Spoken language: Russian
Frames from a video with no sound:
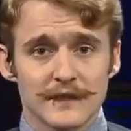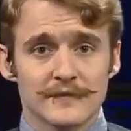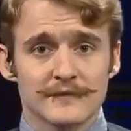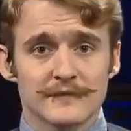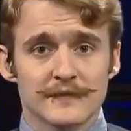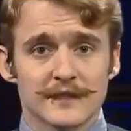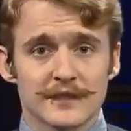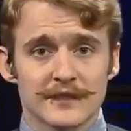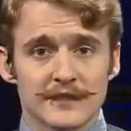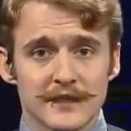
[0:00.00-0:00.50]

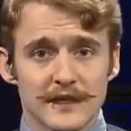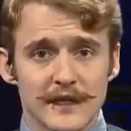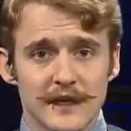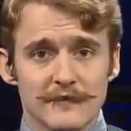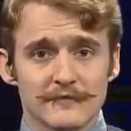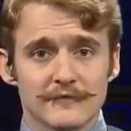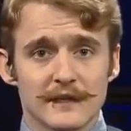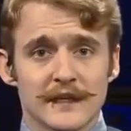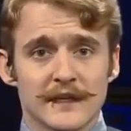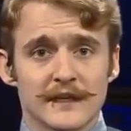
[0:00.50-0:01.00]
В
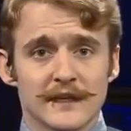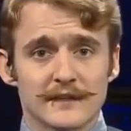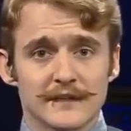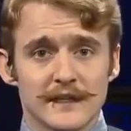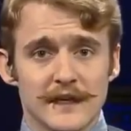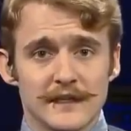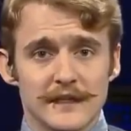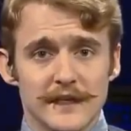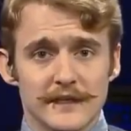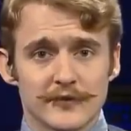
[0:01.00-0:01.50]
США
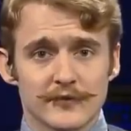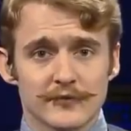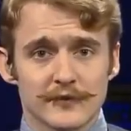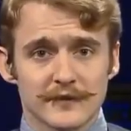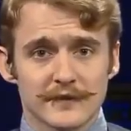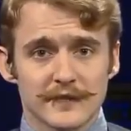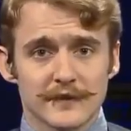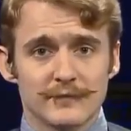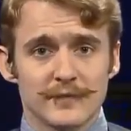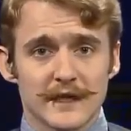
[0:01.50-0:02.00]
вакханалия
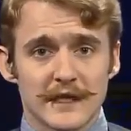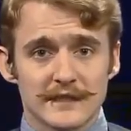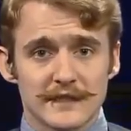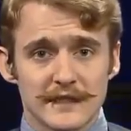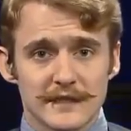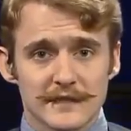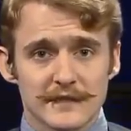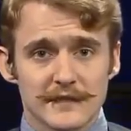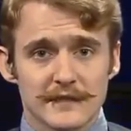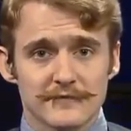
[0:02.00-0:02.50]
черных
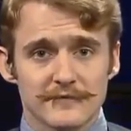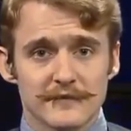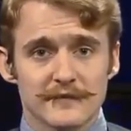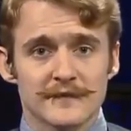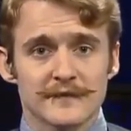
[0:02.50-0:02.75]
протестов